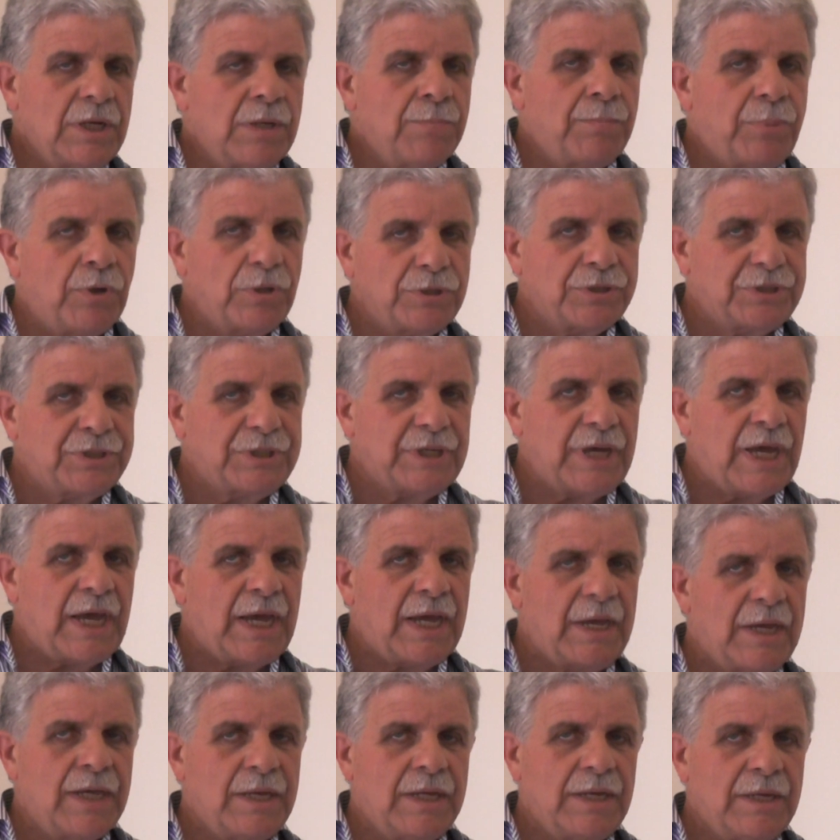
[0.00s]

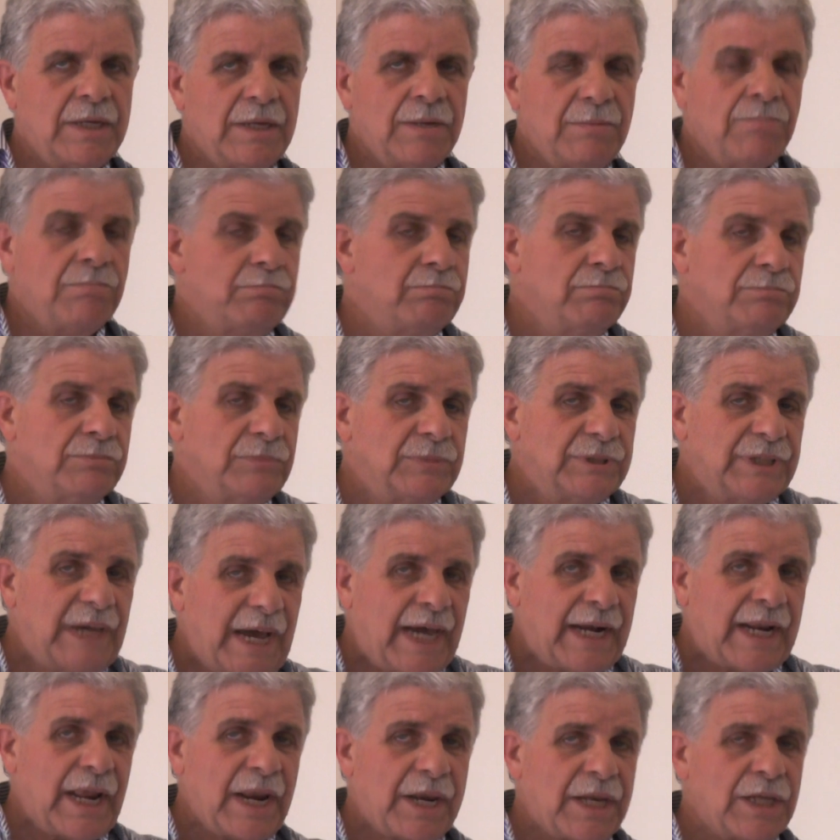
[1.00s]
possa eh,
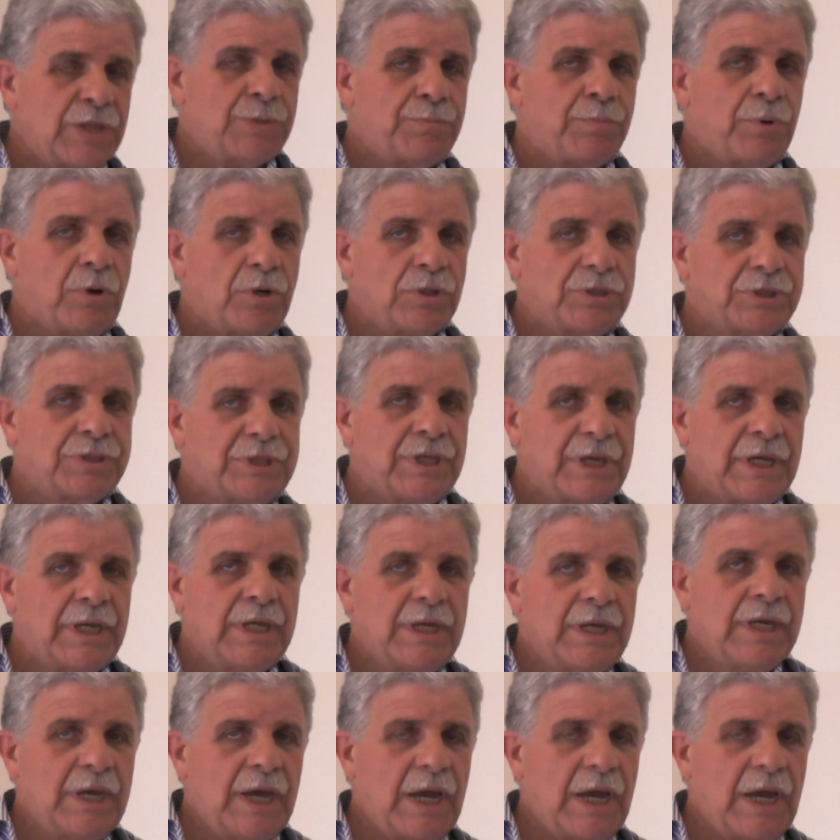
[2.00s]
dare risposte